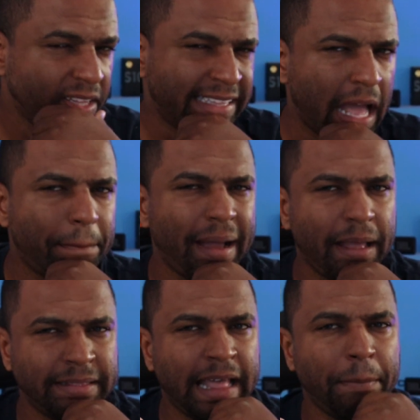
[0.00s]
dá
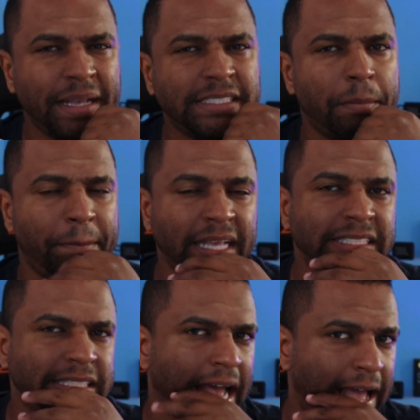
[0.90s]
para se
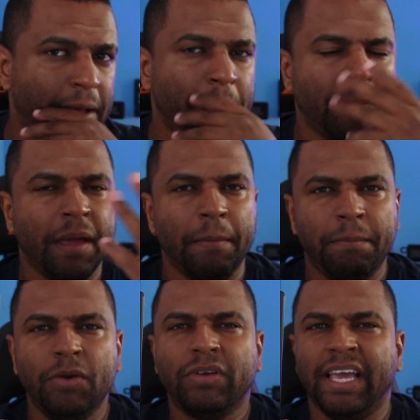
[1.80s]
pensar.
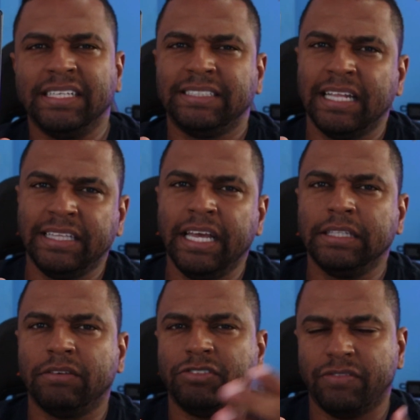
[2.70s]

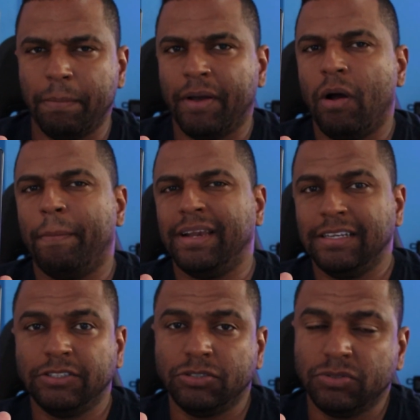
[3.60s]
1570 você vai pegar um
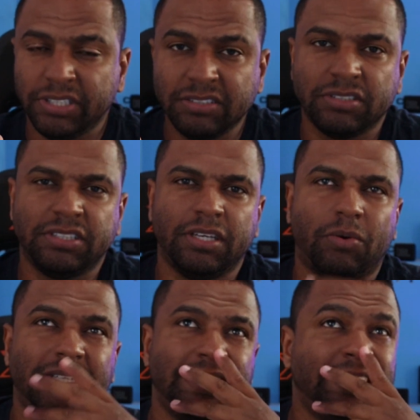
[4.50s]
aparelho de
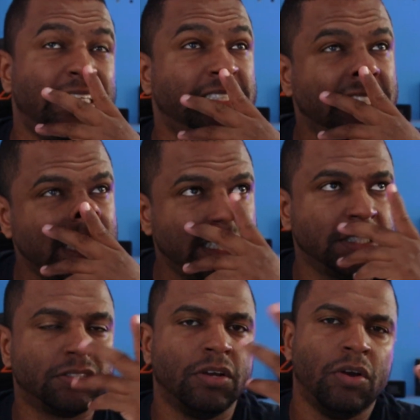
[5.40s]
256
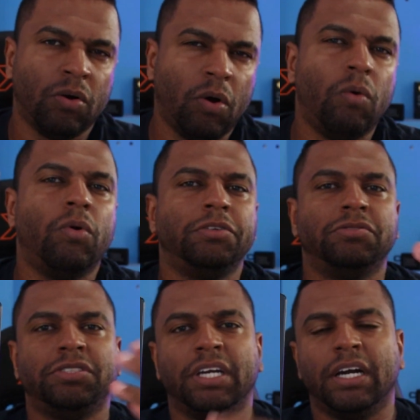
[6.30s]
GB com
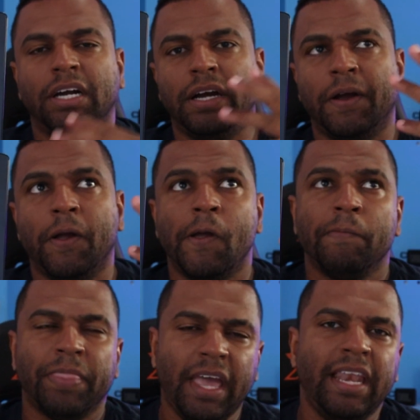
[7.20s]
8 de RAM,
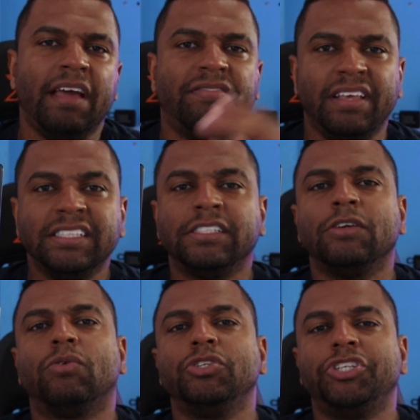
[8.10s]
NFC
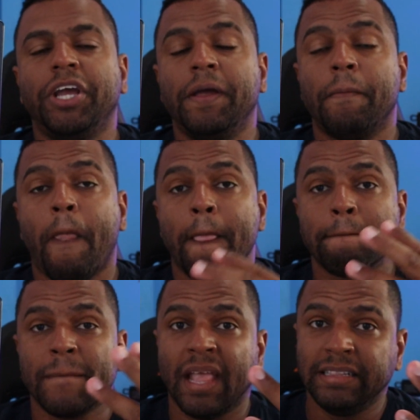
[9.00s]
5G.
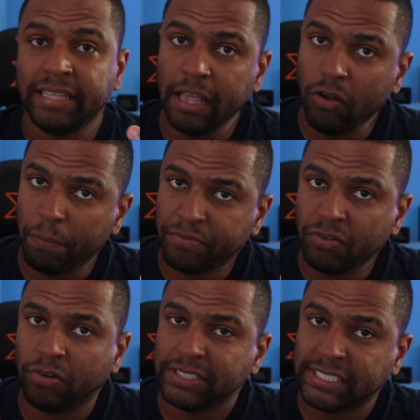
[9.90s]
Tem
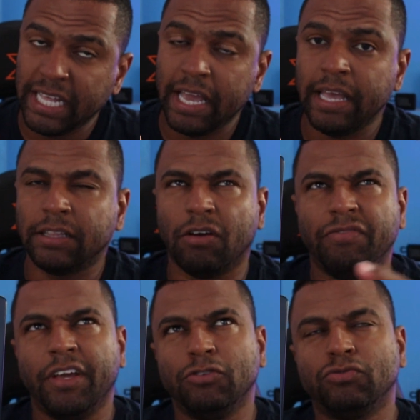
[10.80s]
opções? Tem,
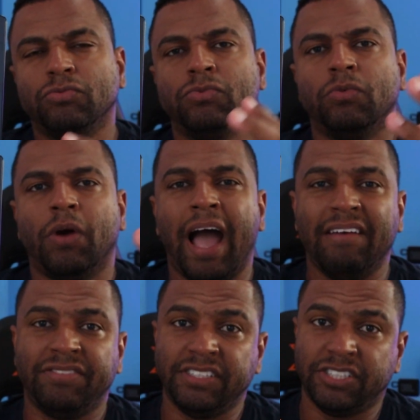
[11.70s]
talvez um
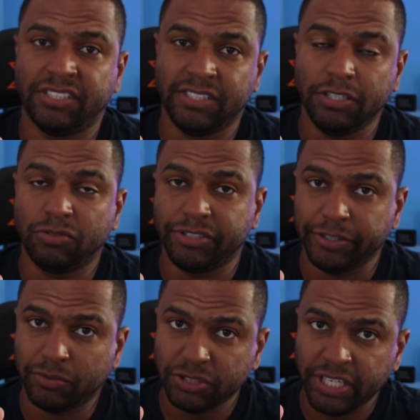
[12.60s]
A25
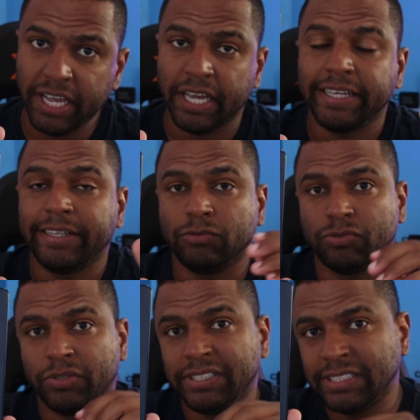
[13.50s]
5G que tem um
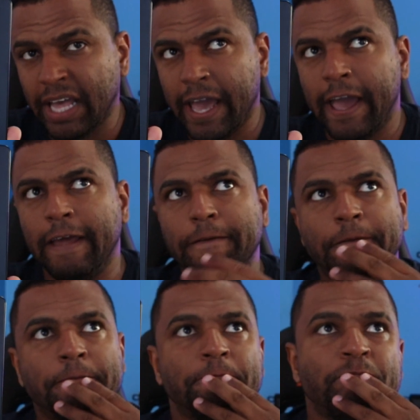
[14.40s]
som estéreo,